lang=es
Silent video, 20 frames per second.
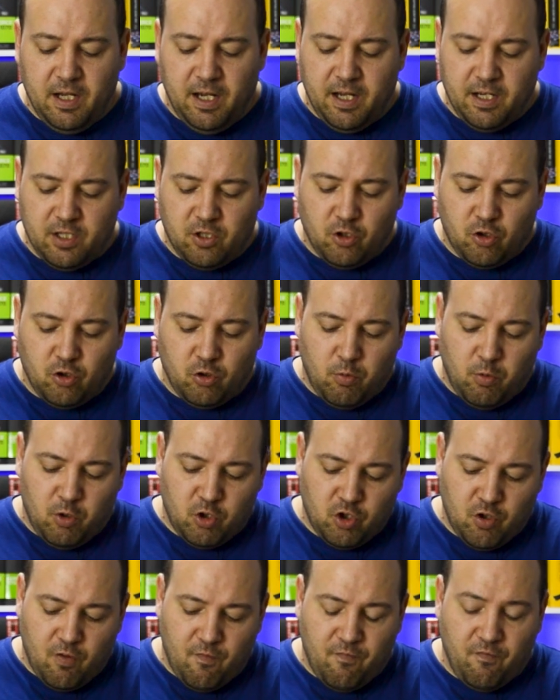estos
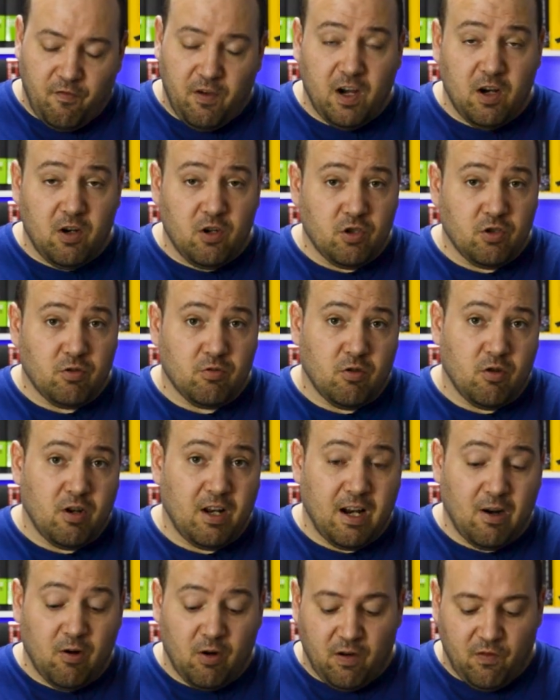tubos son fijos,
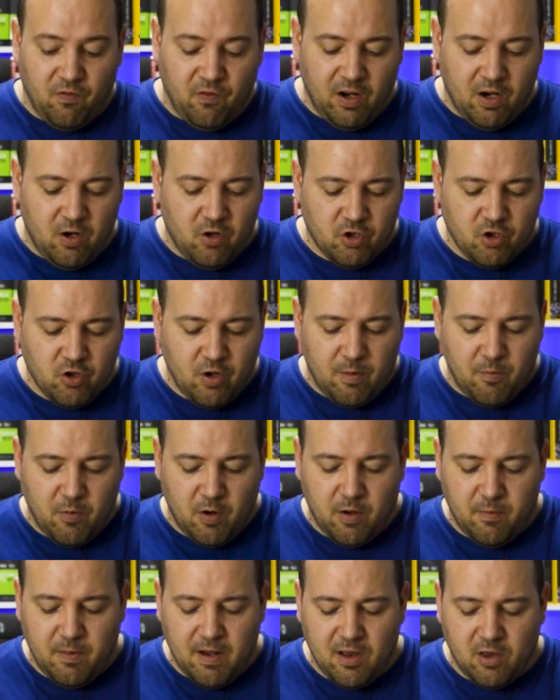con racores fijos, no hay
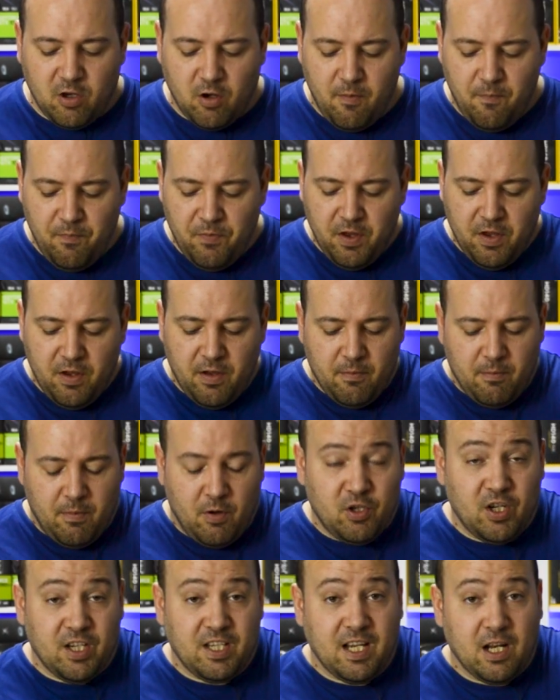movimiento,
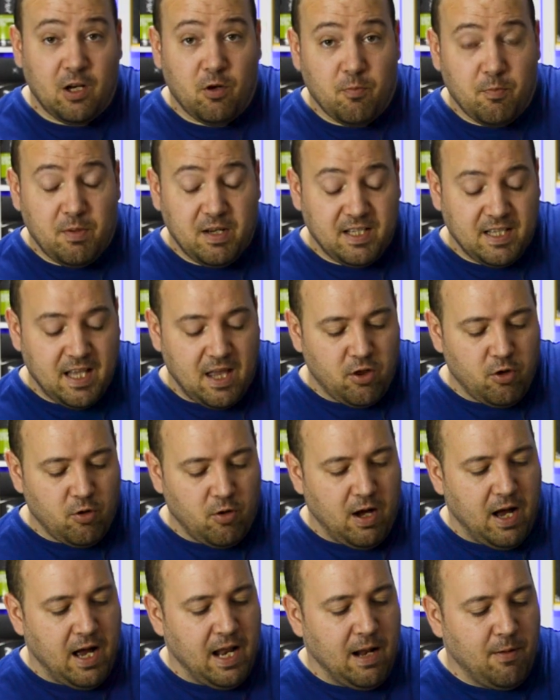vamos a echarle un
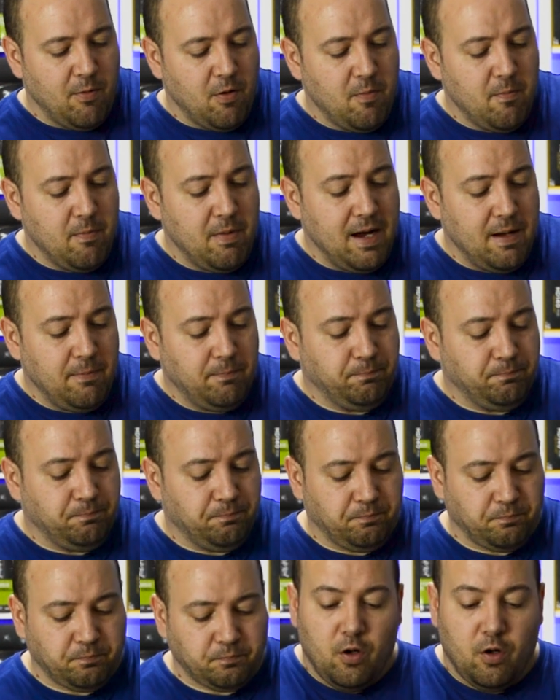vistazo a la bomba,
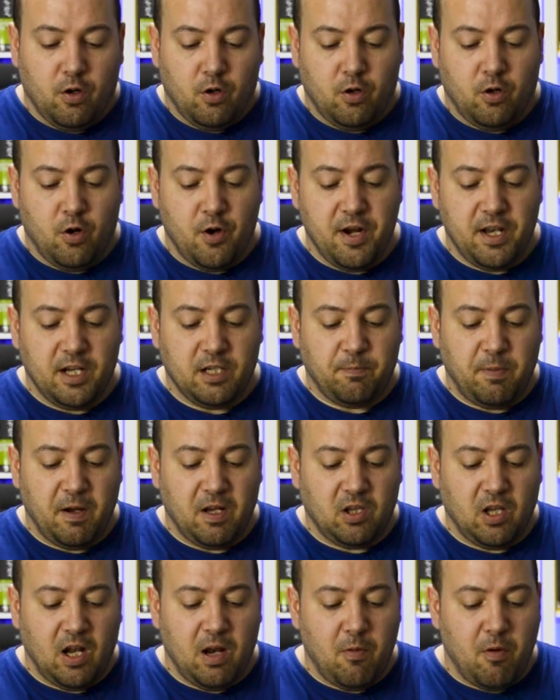con
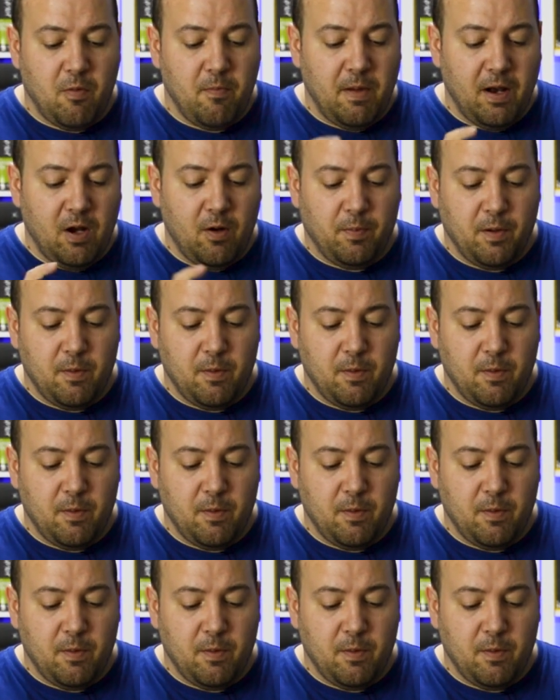respecto a la bomba, lo